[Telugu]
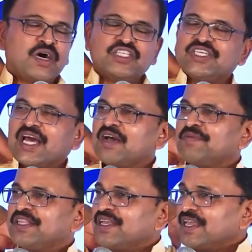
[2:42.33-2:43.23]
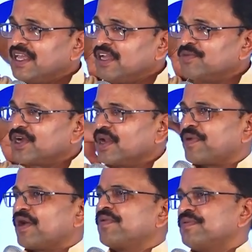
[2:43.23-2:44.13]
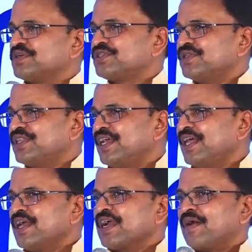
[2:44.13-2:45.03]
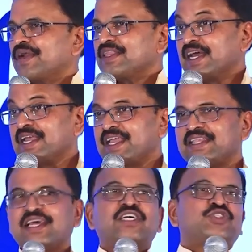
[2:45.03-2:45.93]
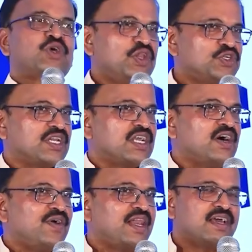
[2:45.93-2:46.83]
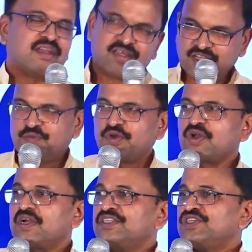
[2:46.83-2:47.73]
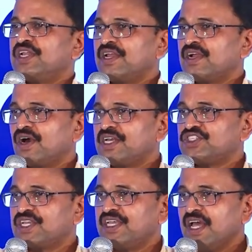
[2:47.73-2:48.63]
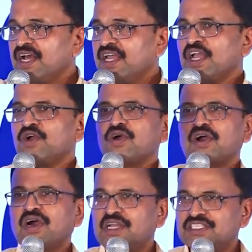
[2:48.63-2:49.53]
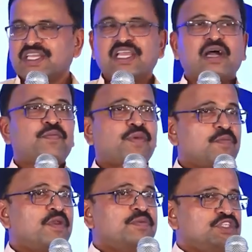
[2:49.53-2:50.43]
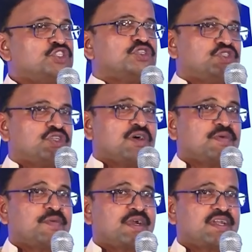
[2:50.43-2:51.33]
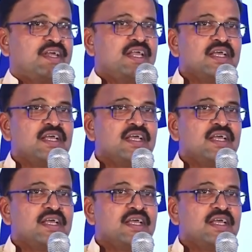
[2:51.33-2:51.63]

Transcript: మా చాలా మందికి ఎముకల ప్రాబ్లం వస్తుంది కాబట్టి దానికి ఏదైనా సొల్యూషన్ కావాలి అన్నారు ఇప్పుడు ఒక ఇంజనీరింగ్ కాలేజ్కి ఇంకొక కాలేజ్కి ఆ ప్రాబ్లం ఇచ్చి వచ్చున్నాం అనమాట